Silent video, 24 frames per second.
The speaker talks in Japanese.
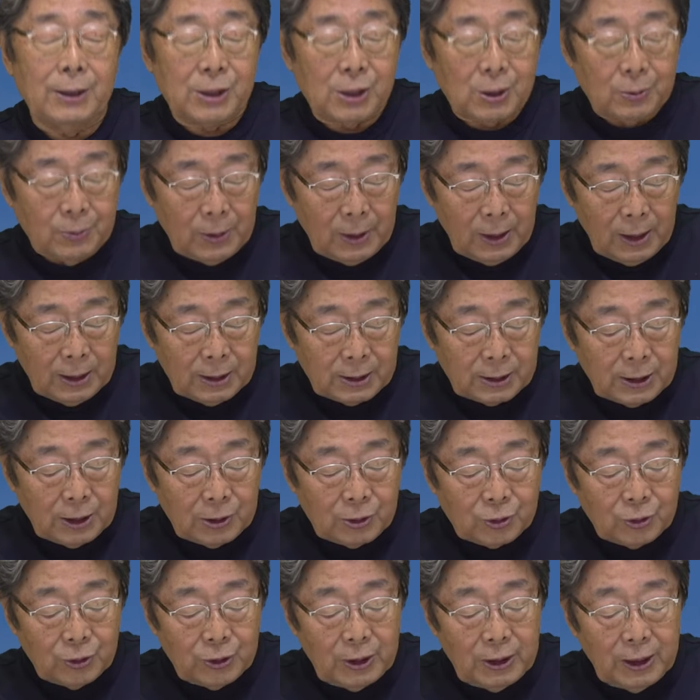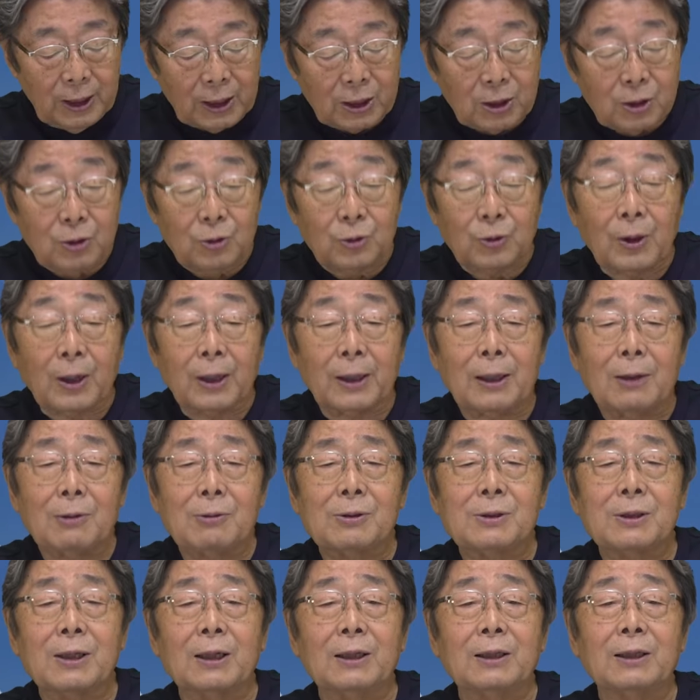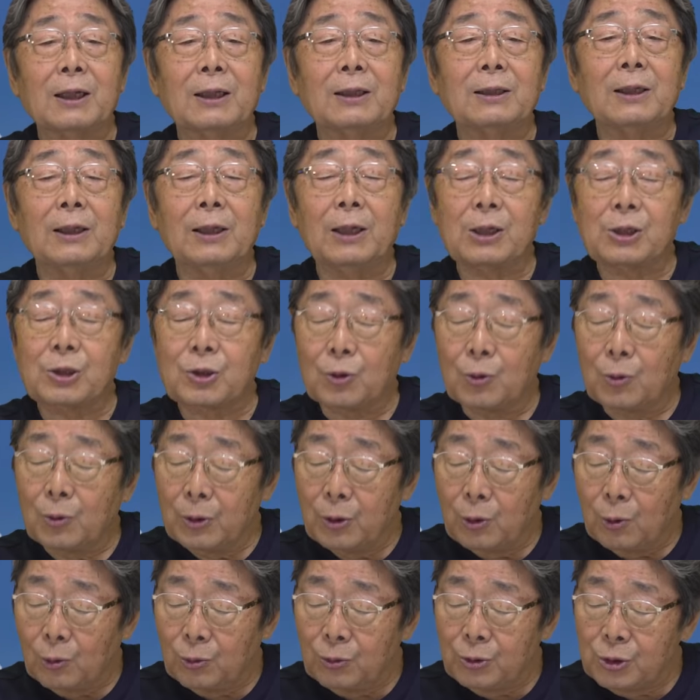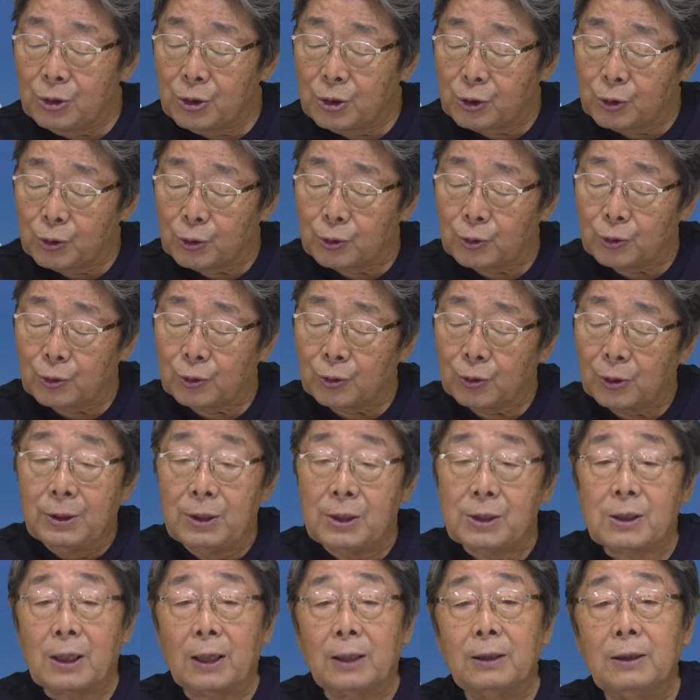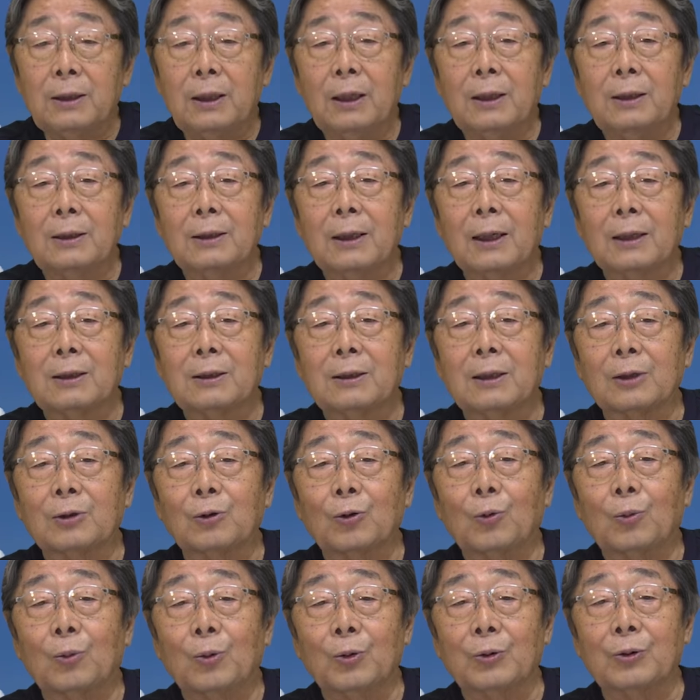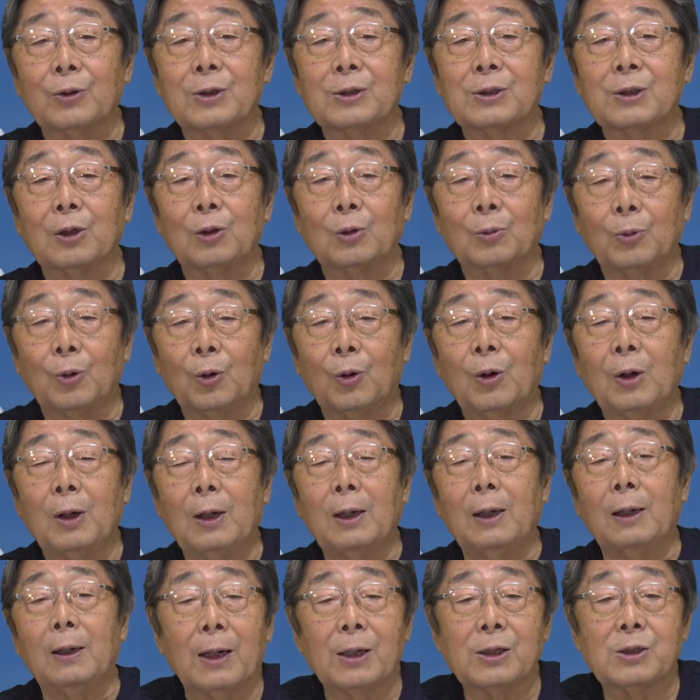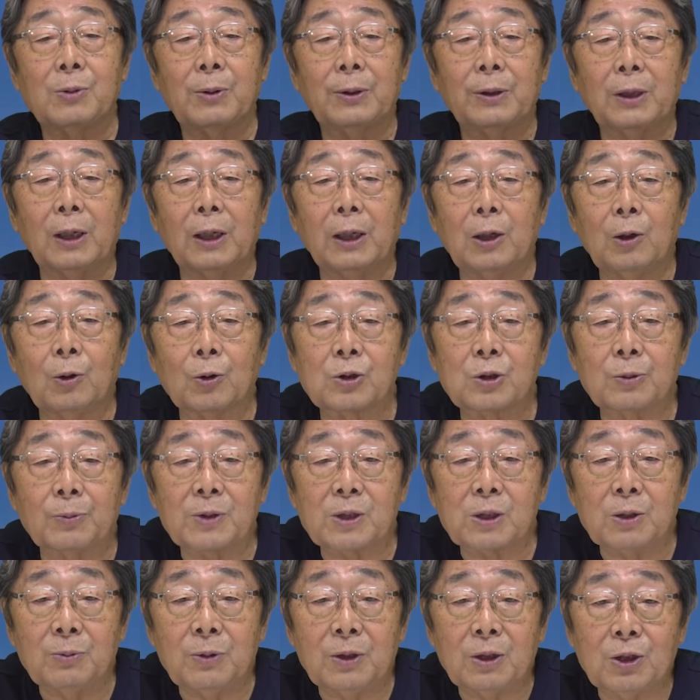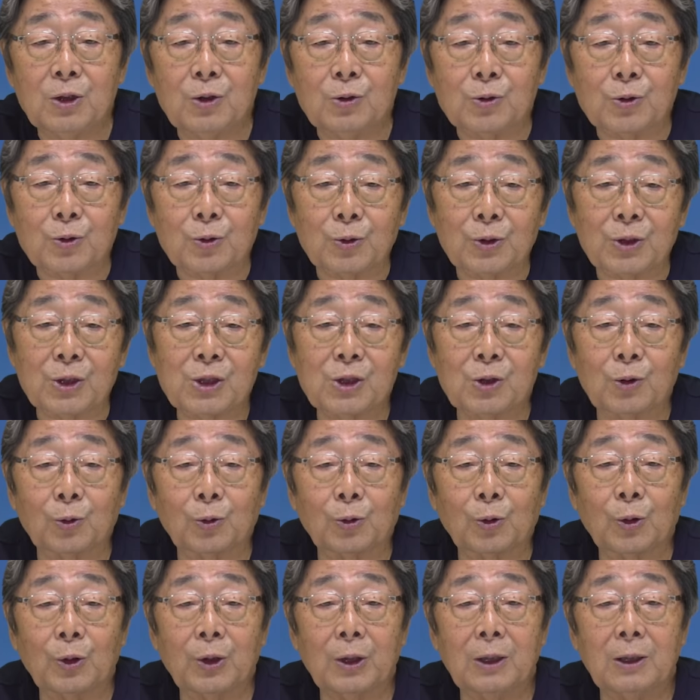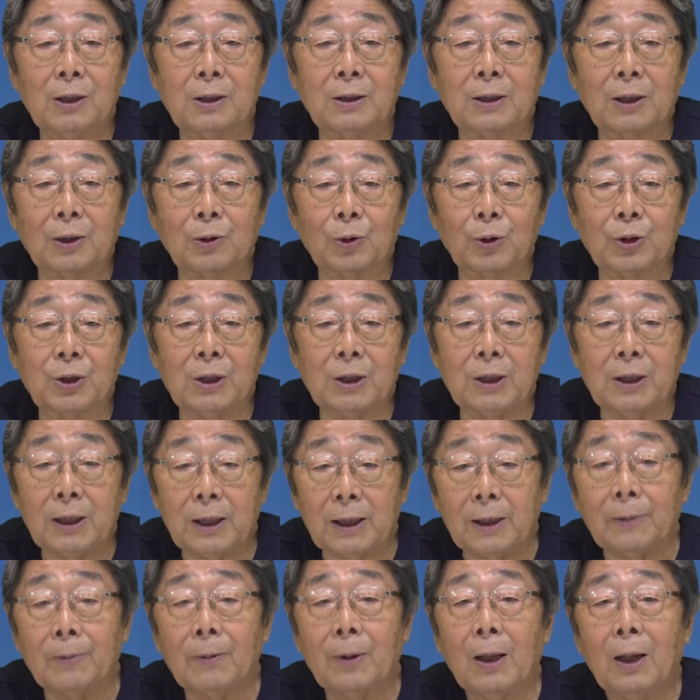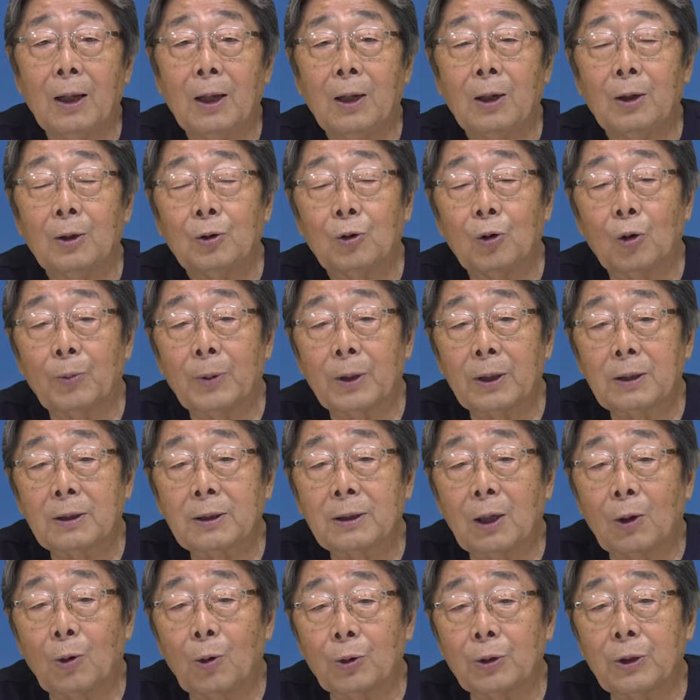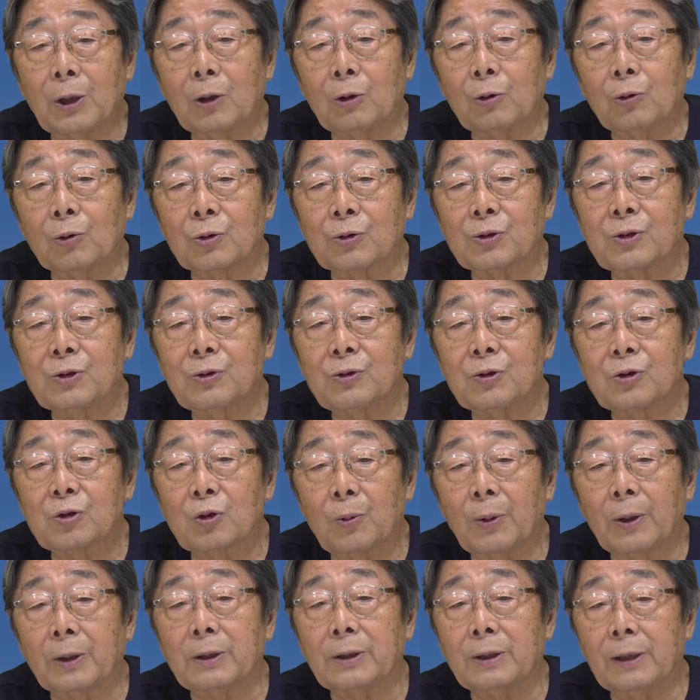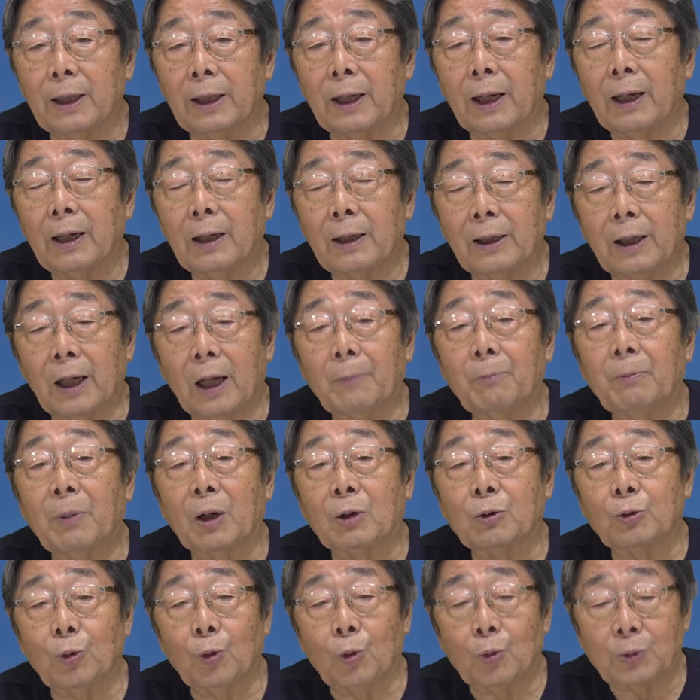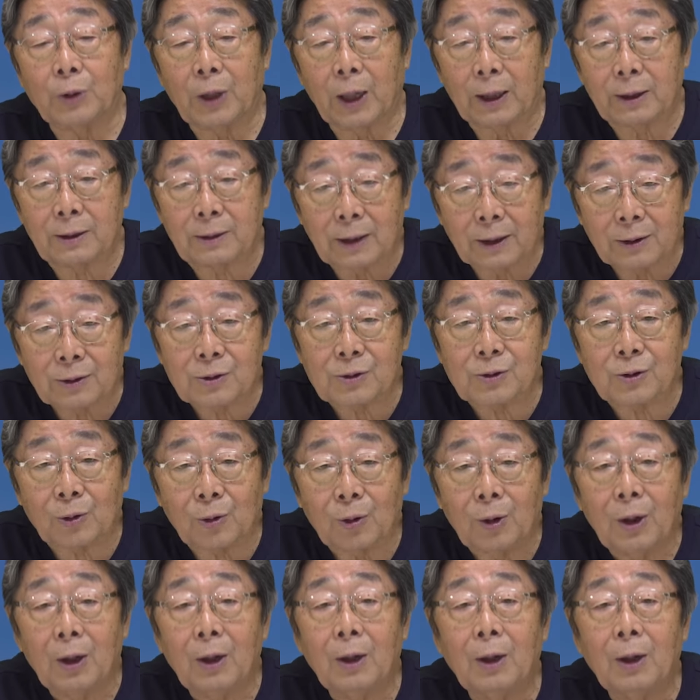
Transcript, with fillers: 一番最初に野球のアナウンサーになってね、しょうよんじゅうにさんねんだったと思うんですけども、初めて広島市民球場に仕事で行った時に泊まったホテルのすぐそばにね原爆ドームがあったんですよ。